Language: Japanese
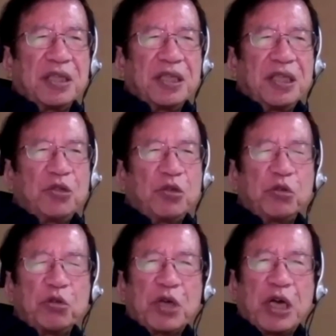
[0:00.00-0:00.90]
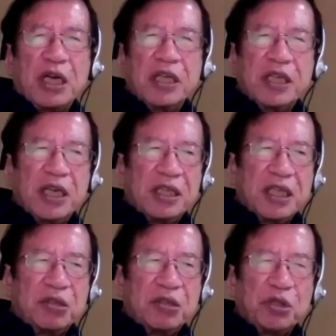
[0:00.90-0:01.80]
人との関係
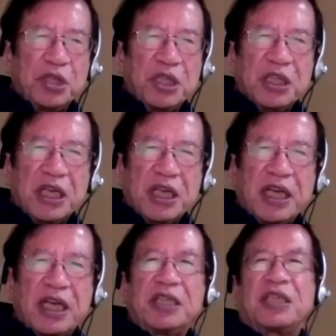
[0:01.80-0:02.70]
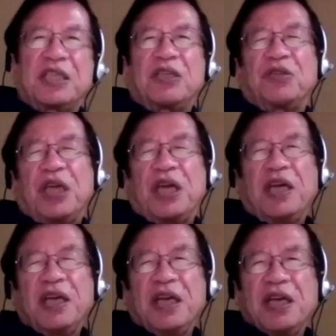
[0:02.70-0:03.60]
で取り柄じゃなければいいんですけどね
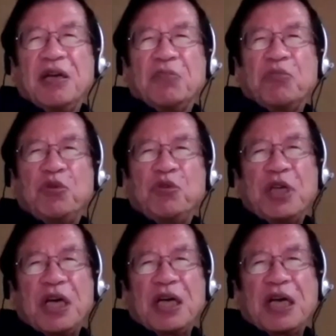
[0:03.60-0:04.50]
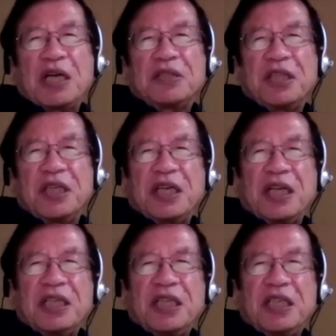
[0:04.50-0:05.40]
僕が学生から
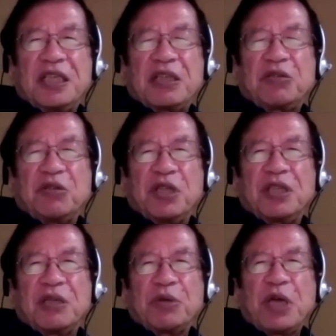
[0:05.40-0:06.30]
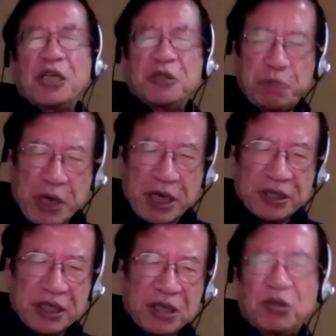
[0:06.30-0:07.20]
聞いてた取り柄ってのは
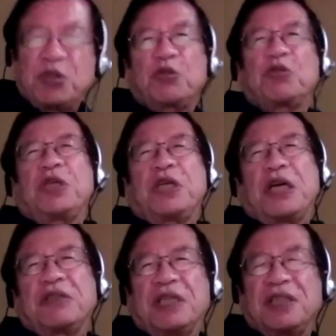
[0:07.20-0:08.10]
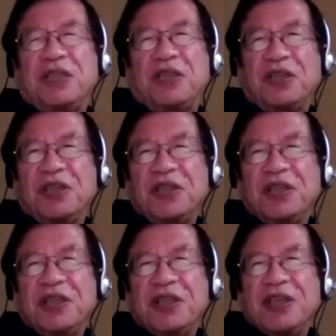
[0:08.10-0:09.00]
100%人との比較なんですよ。
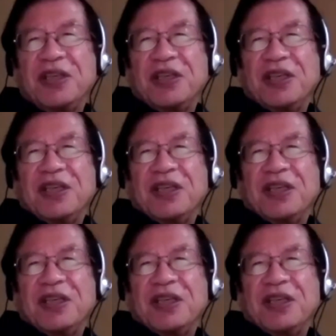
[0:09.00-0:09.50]
そう